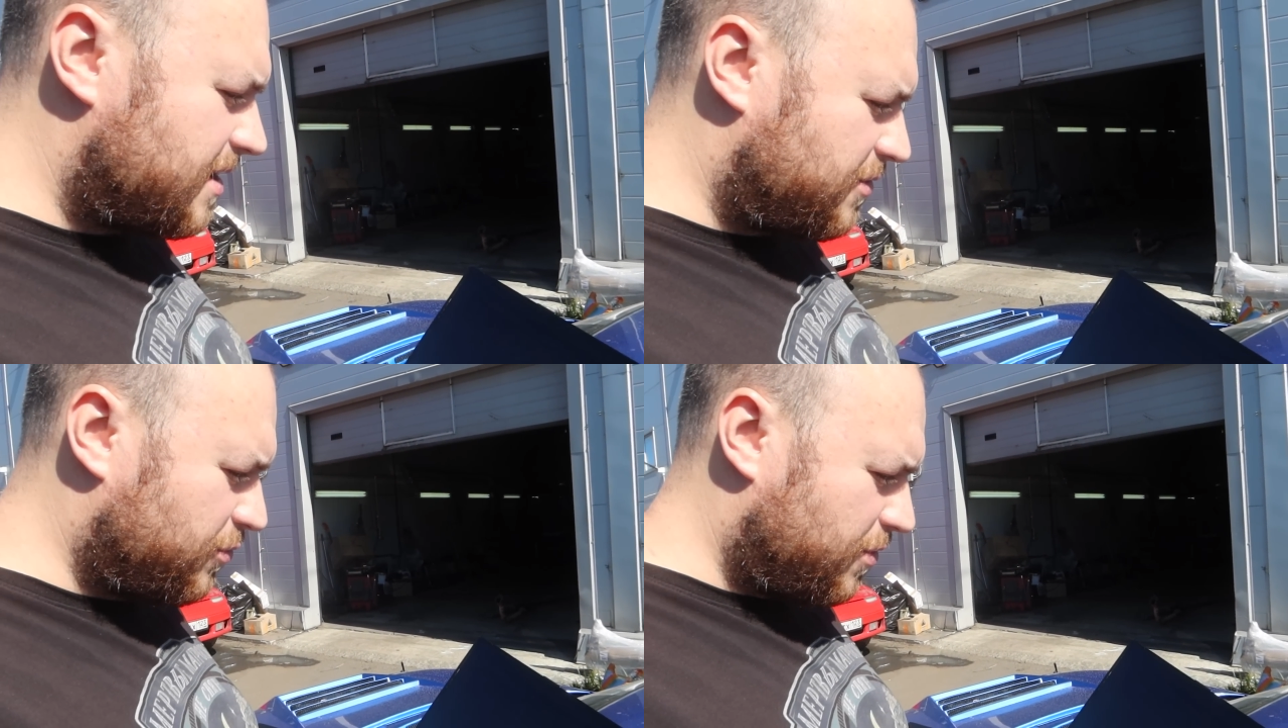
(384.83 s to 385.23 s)

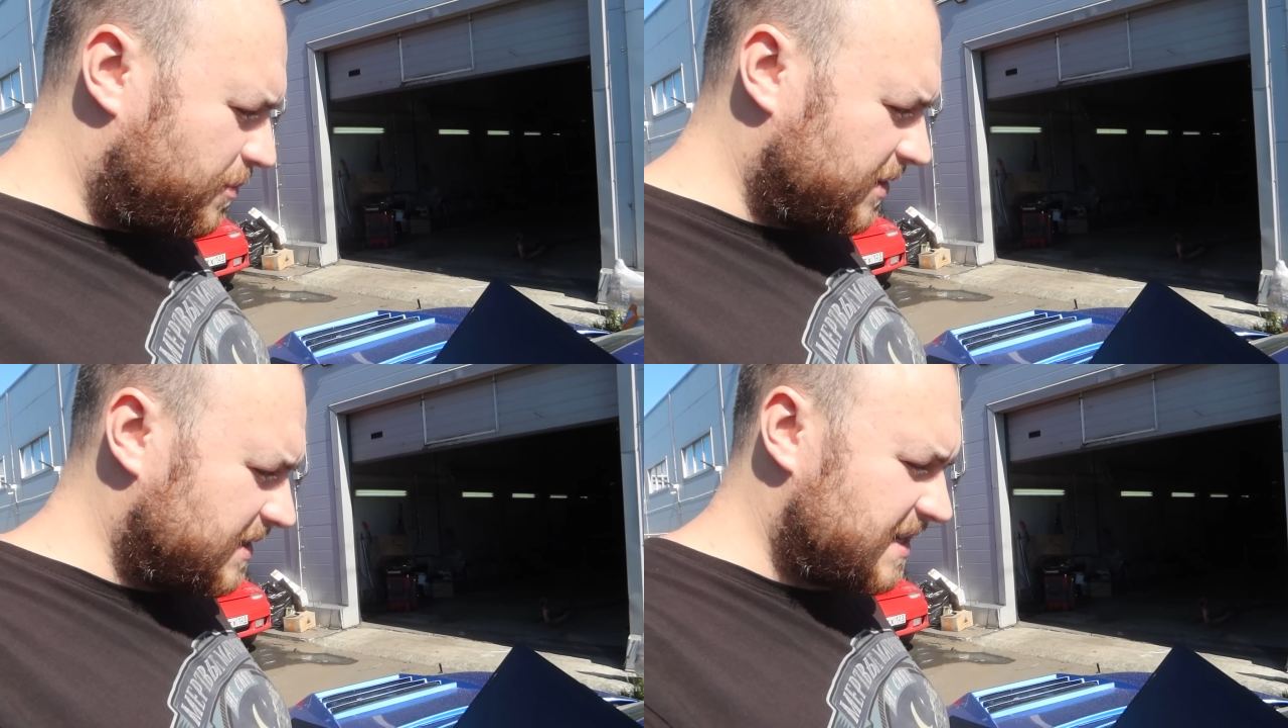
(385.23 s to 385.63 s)
Как у
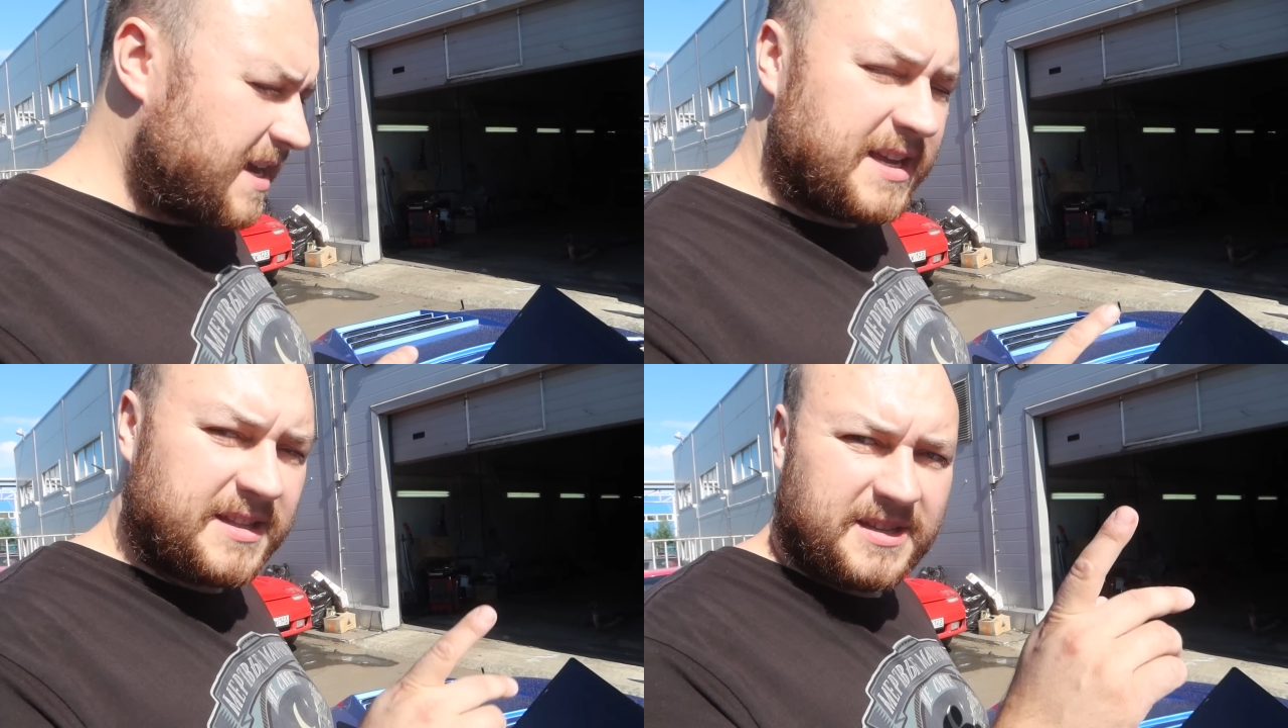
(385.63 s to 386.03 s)
Ромы
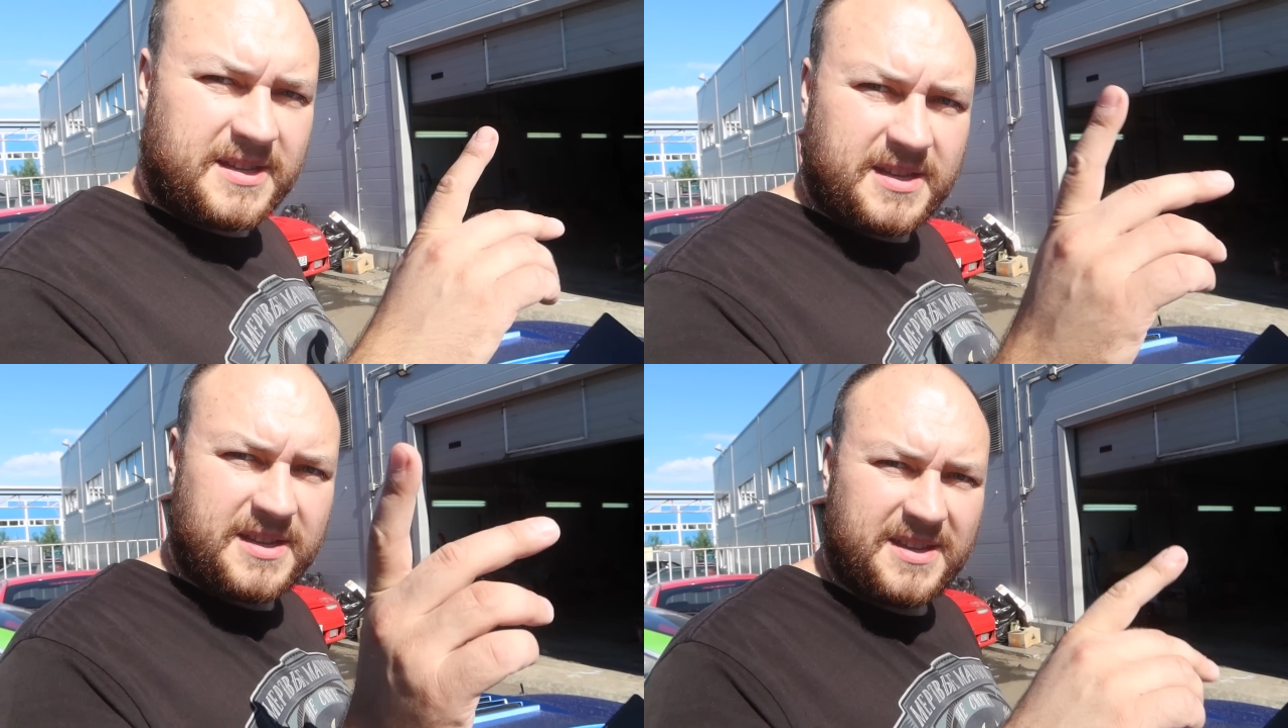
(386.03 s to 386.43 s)
наскает.
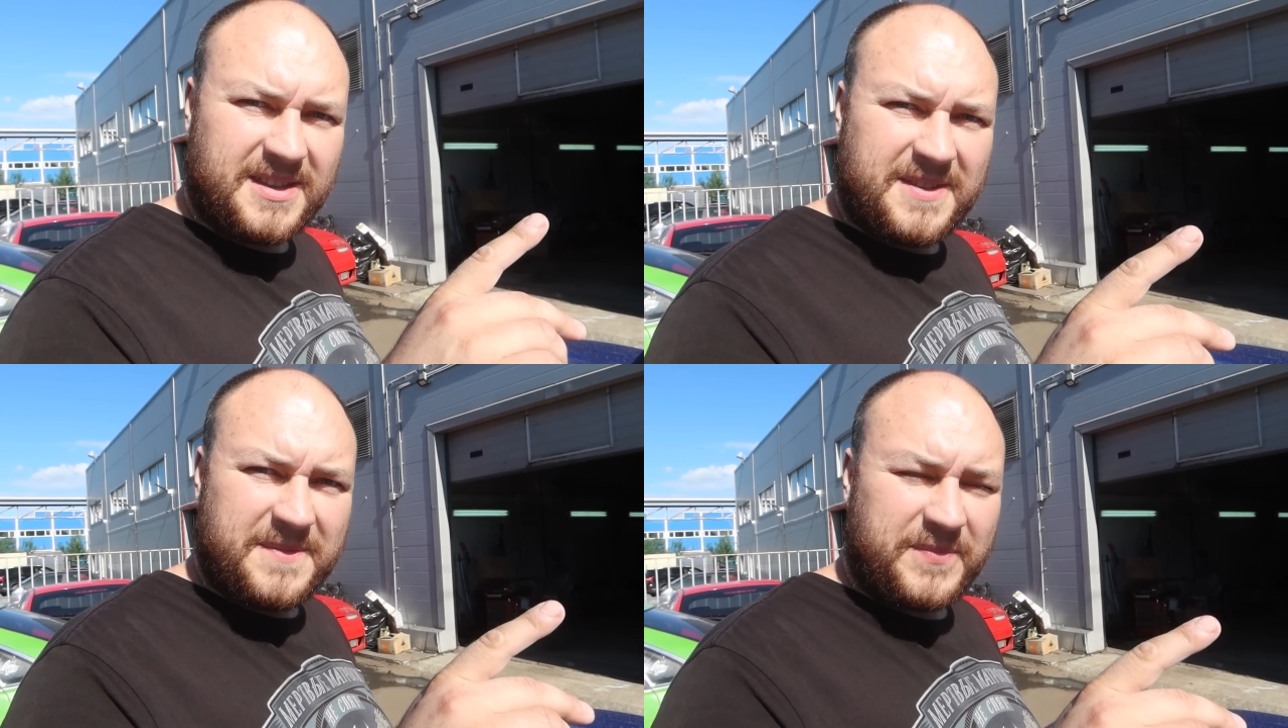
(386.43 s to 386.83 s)

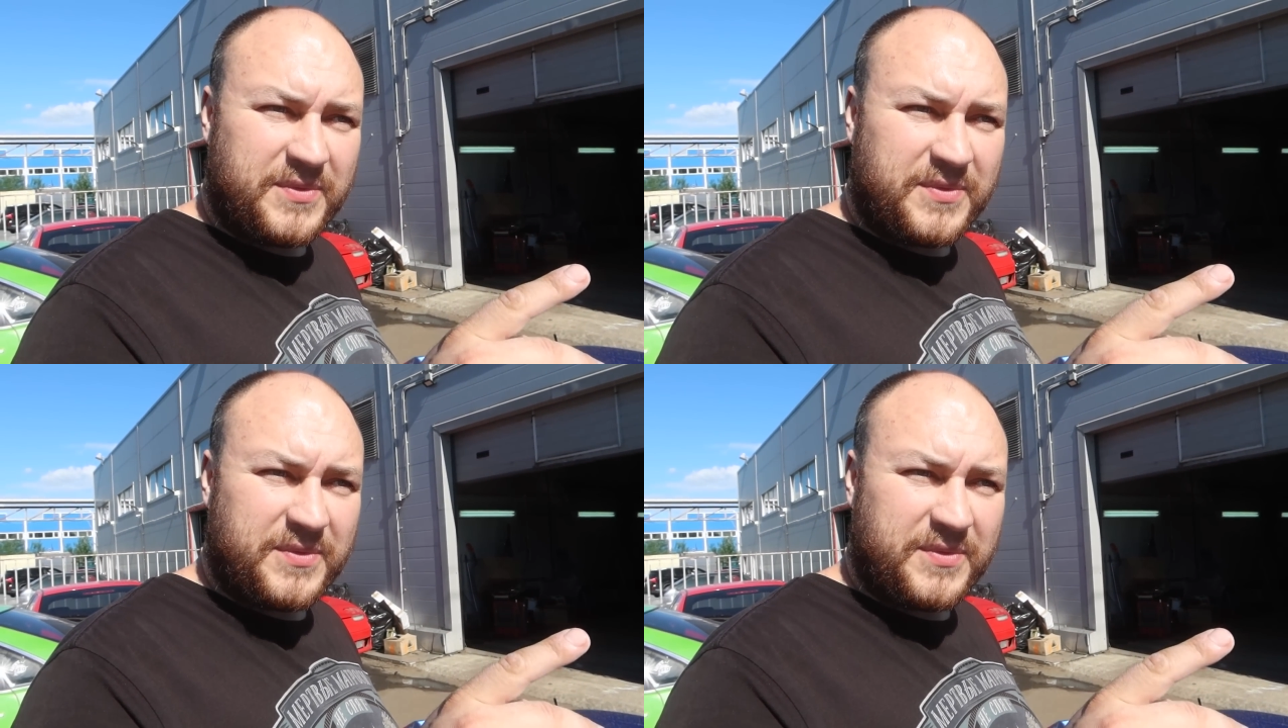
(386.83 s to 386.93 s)
Жесткая?